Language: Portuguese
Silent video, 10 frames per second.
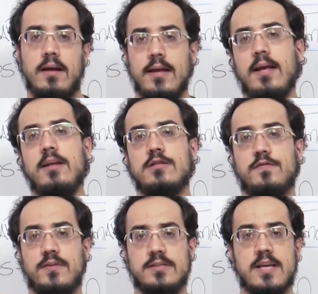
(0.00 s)

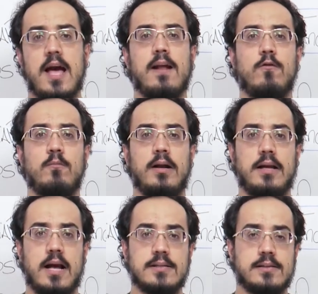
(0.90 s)
Eles fizeram uma
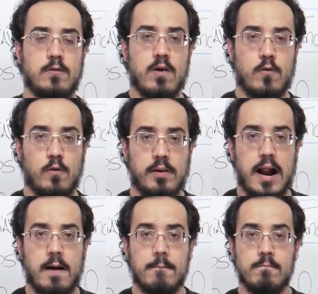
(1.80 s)
ligação a
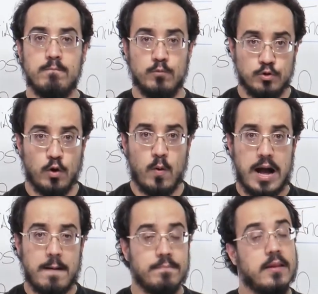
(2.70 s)
cobrar. Mudou
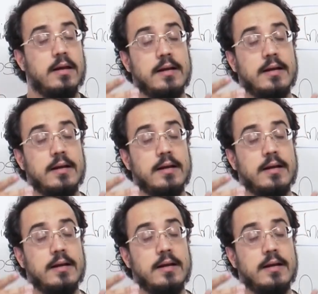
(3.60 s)
a?